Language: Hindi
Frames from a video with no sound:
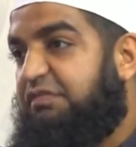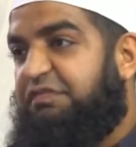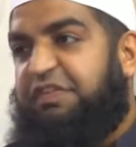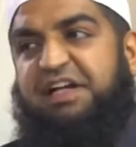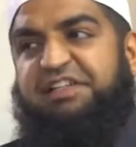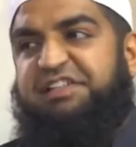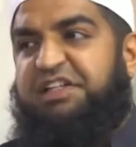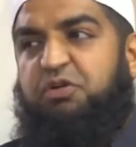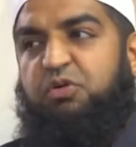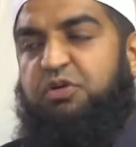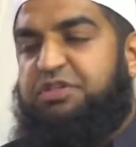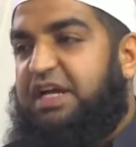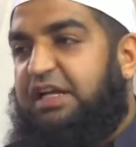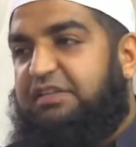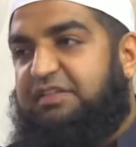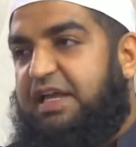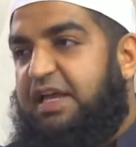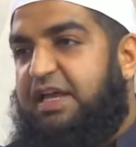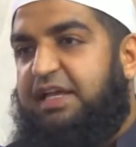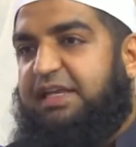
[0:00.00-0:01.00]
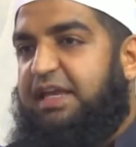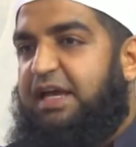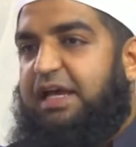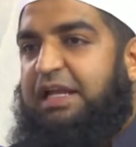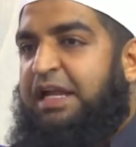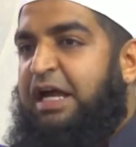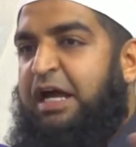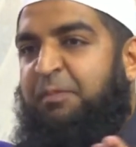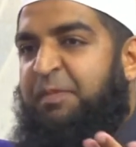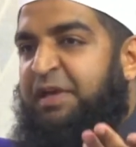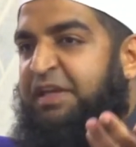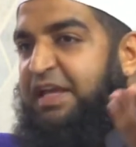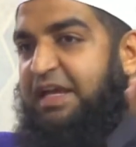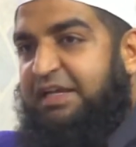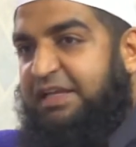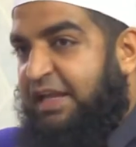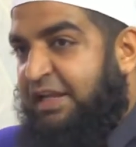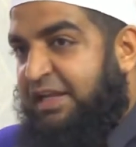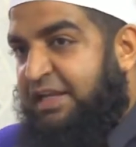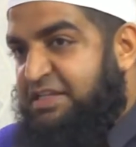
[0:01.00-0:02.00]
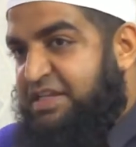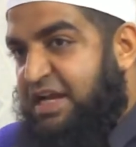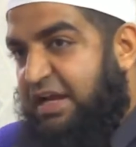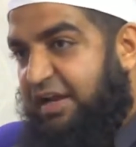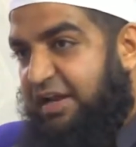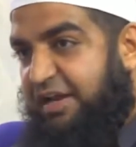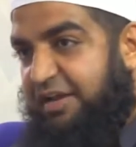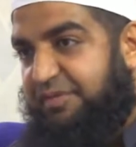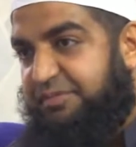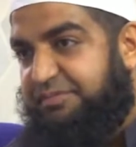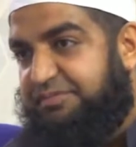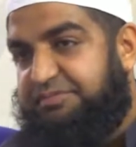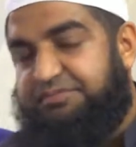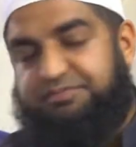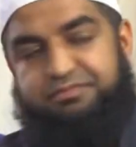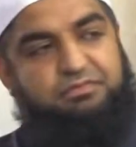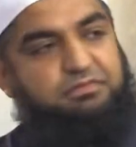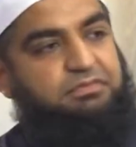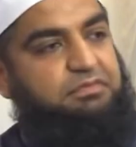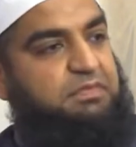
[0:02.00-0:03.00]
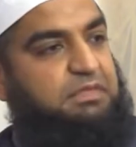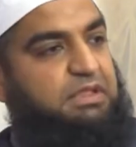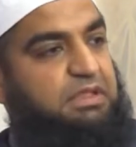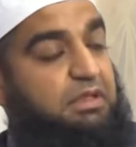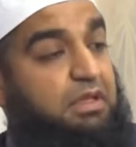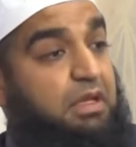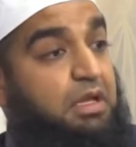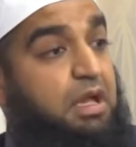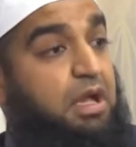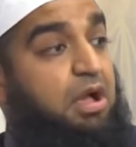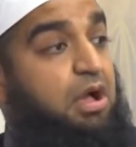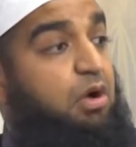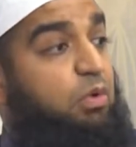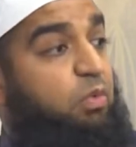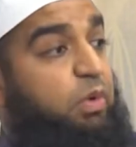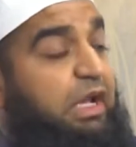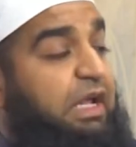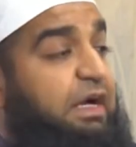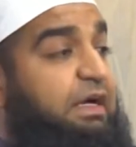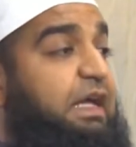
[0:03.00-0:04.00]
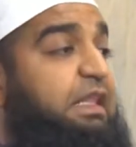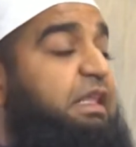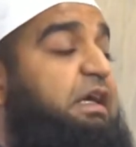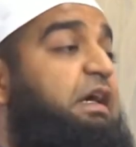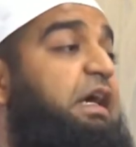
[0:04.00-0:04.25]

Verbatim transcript: वाज हो जाता है कि अल्लाह हमें क्या कहना चाह रहे हैं वलकद